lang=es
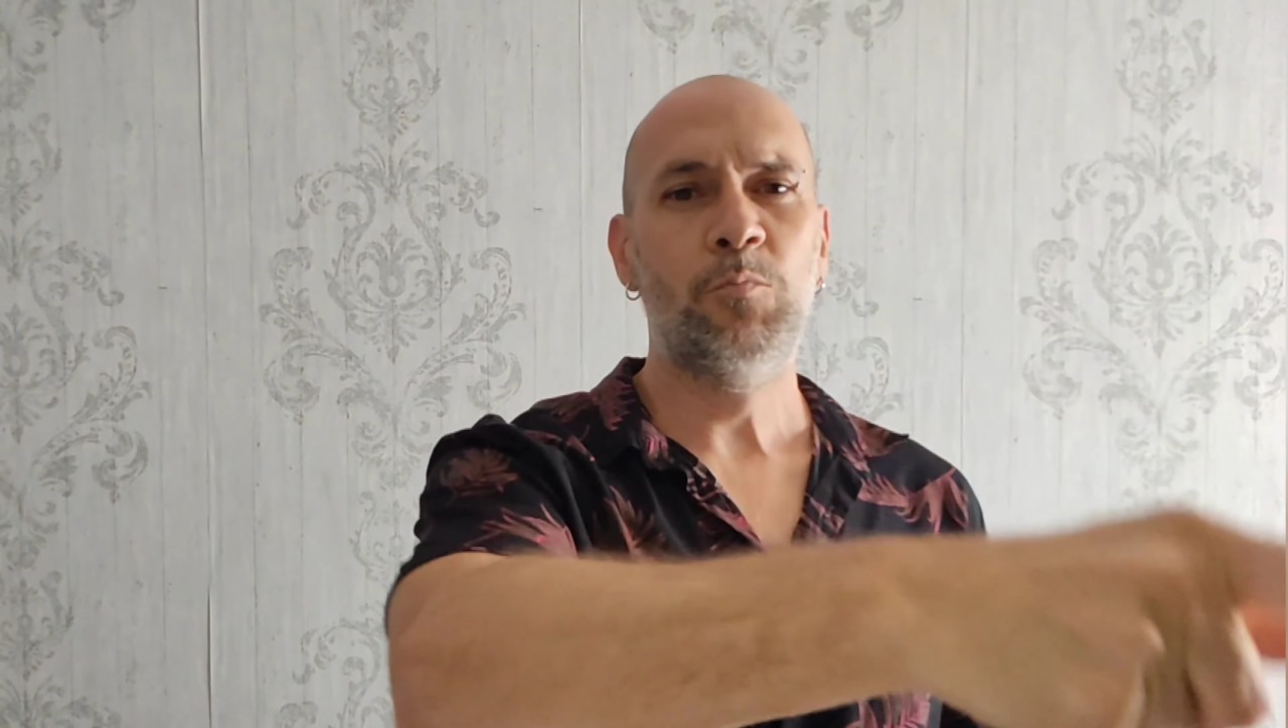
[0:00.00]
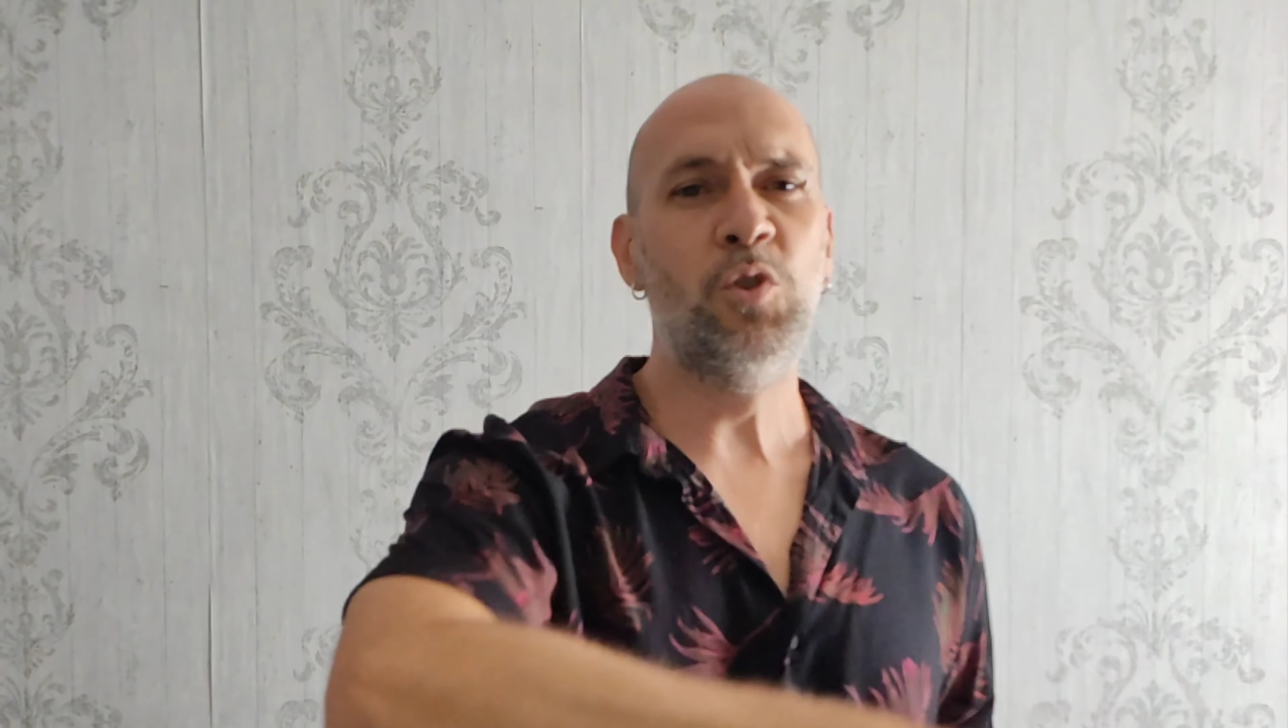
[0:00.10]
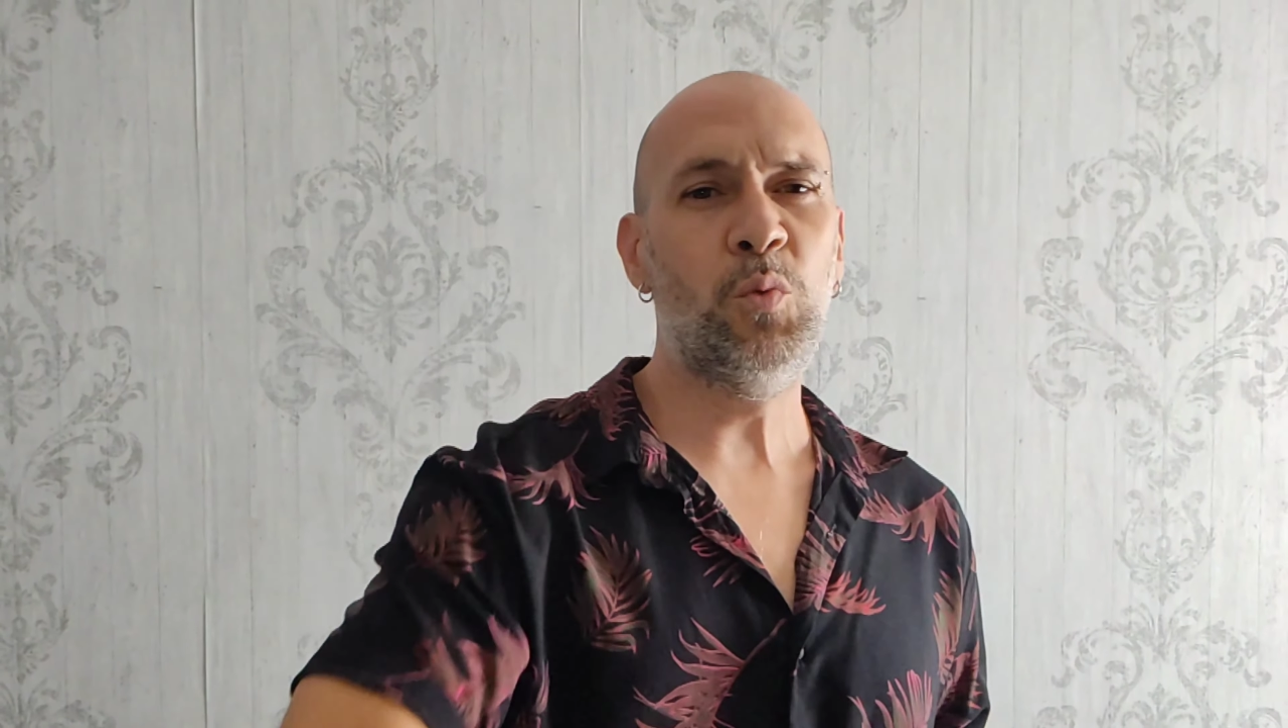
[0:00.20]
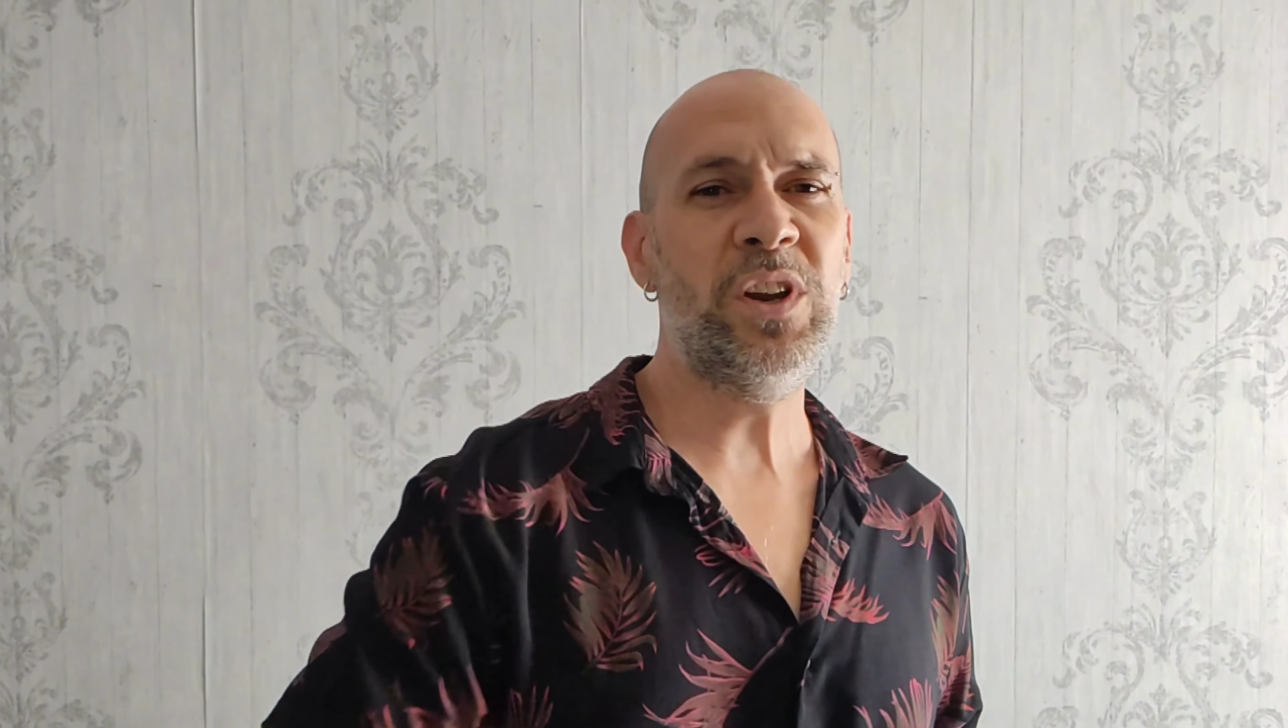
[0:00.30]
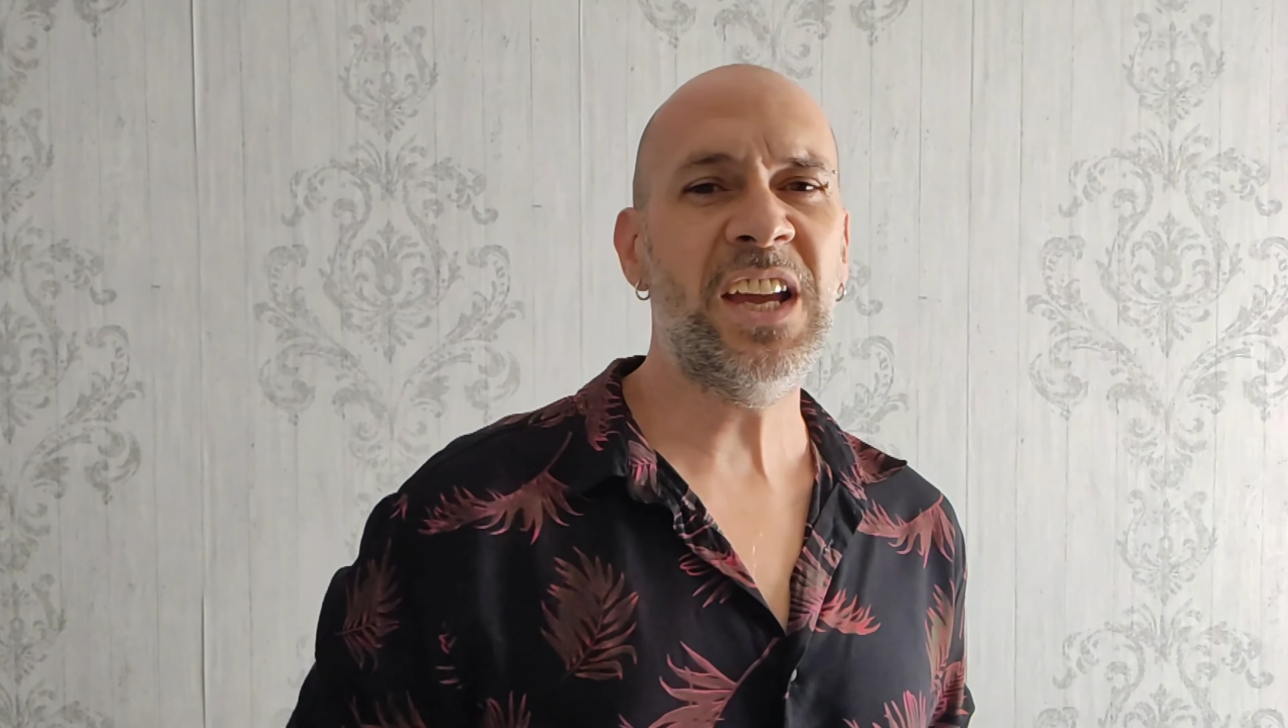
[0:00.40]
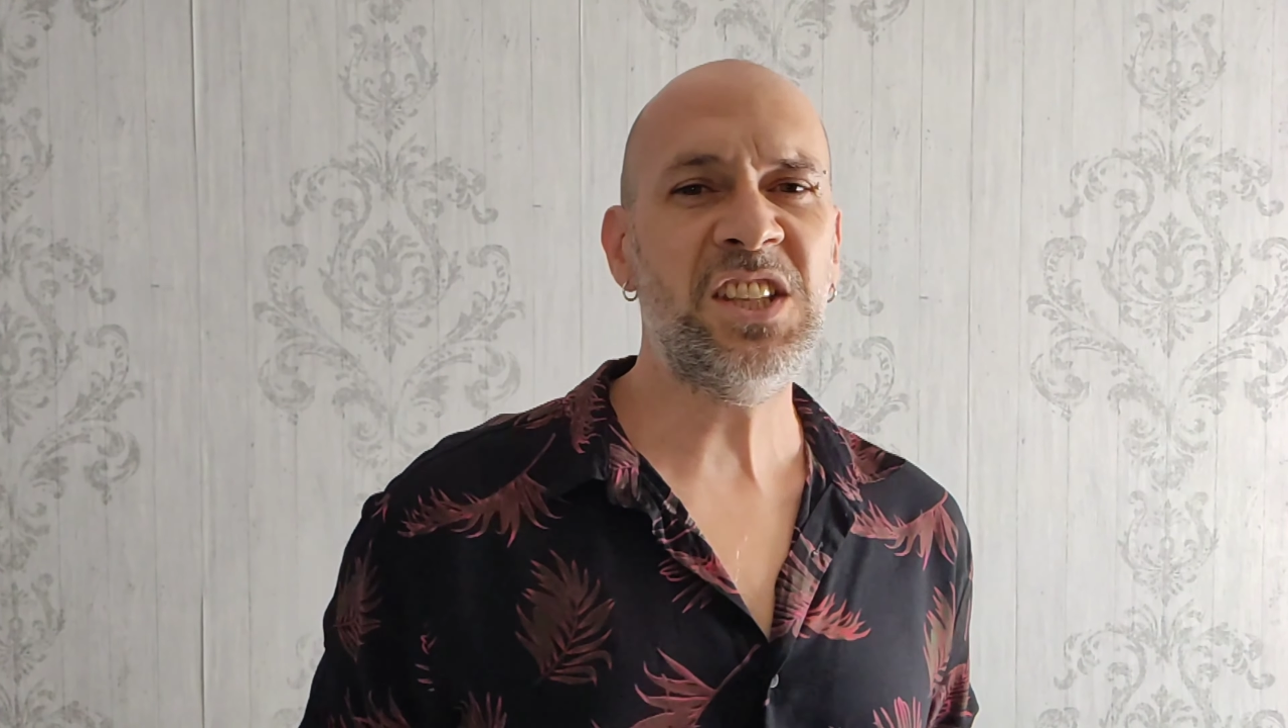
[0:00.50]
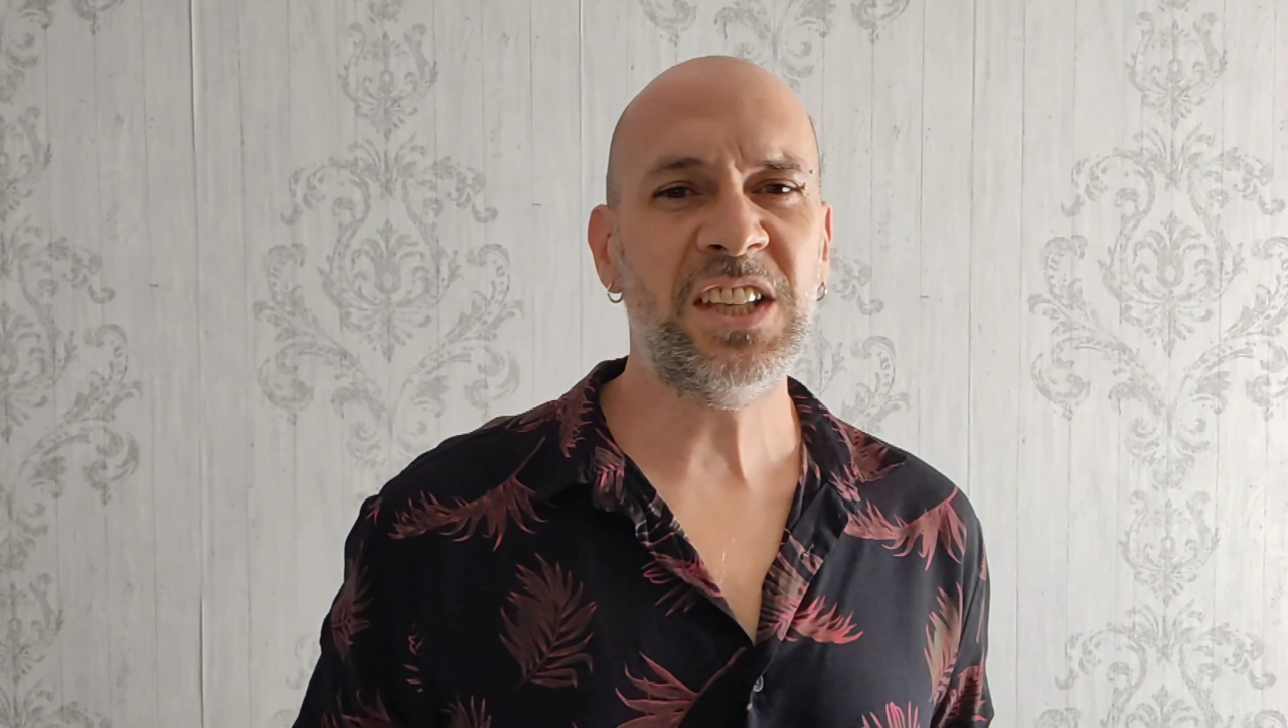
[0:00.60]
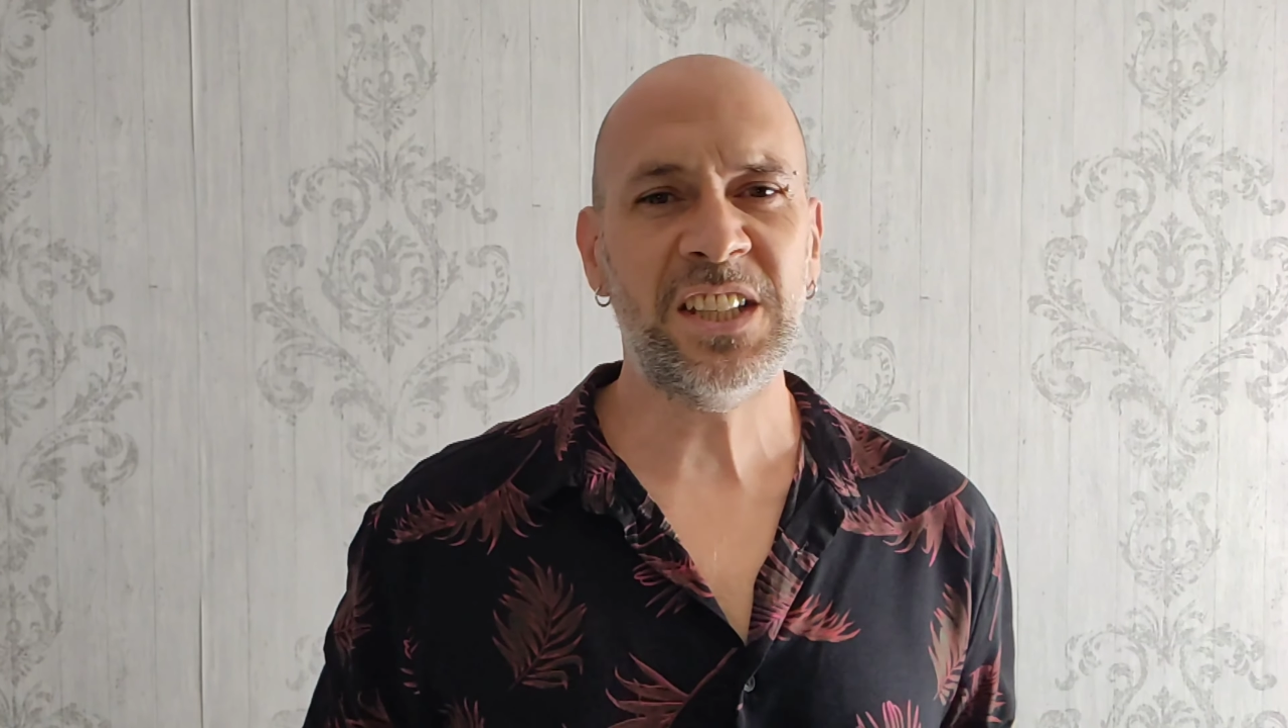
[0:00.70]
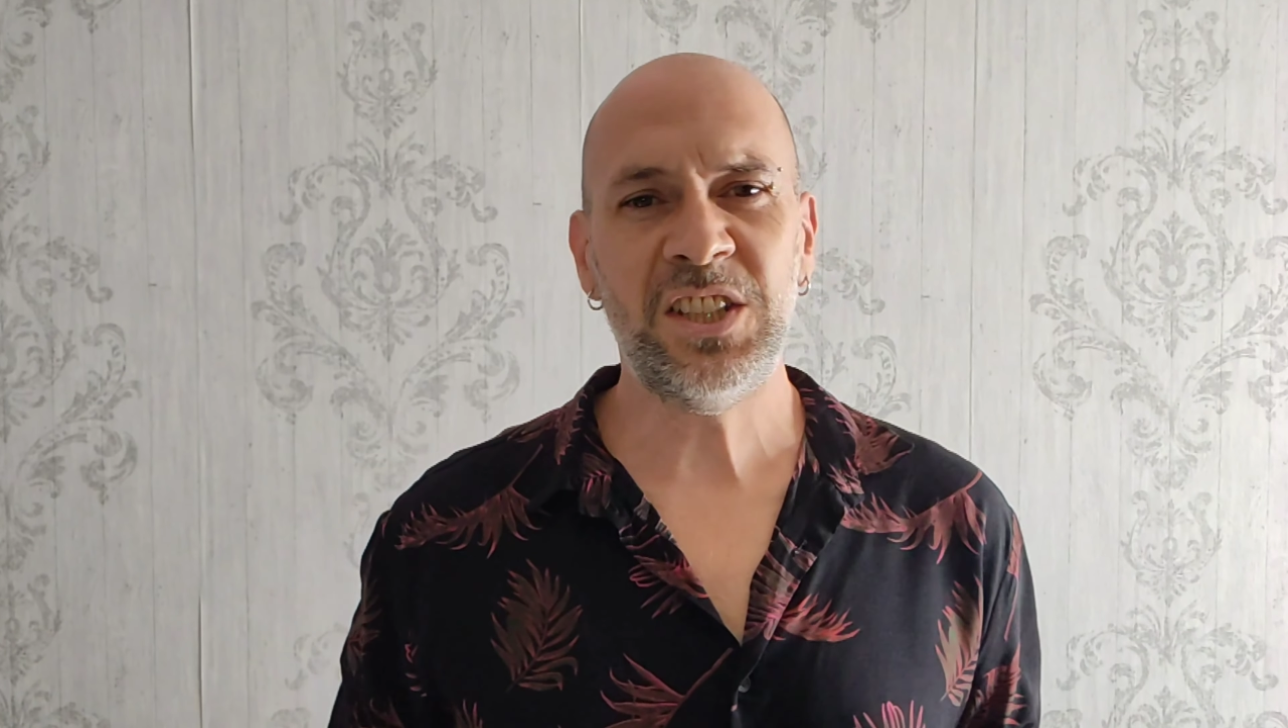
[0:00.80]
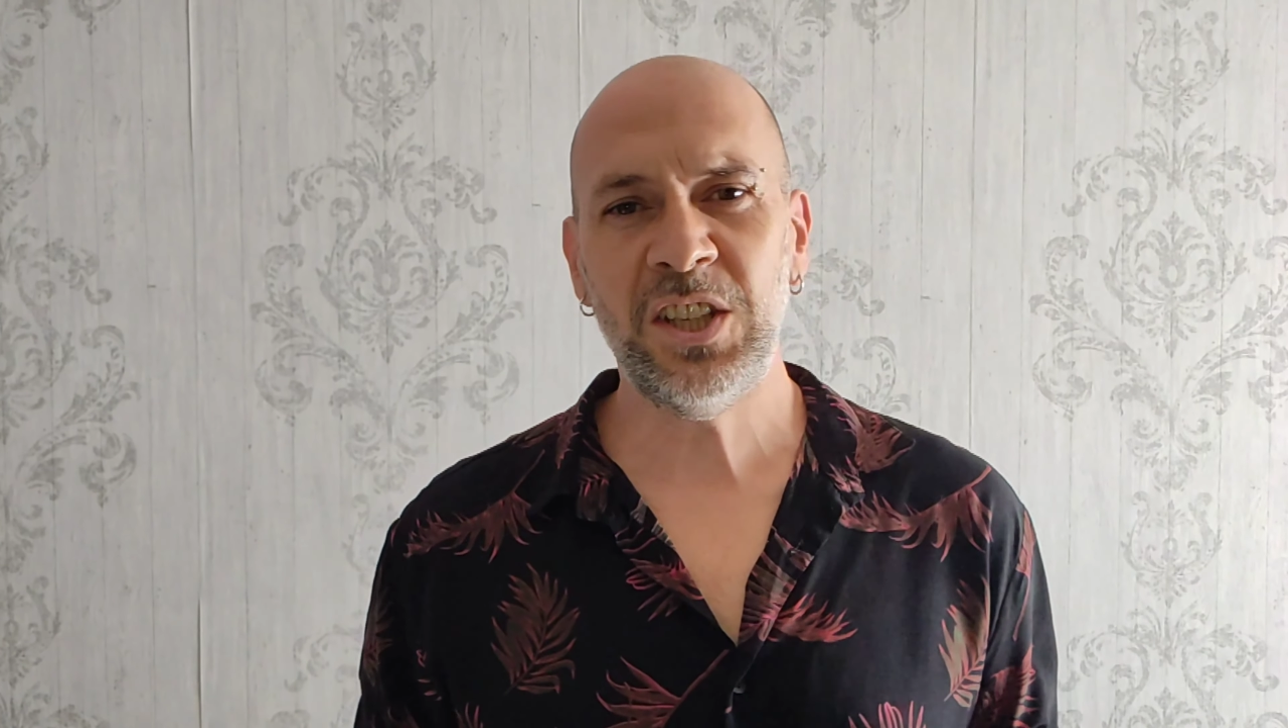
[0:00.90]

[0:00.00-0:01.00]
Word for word: Muy buenas chicas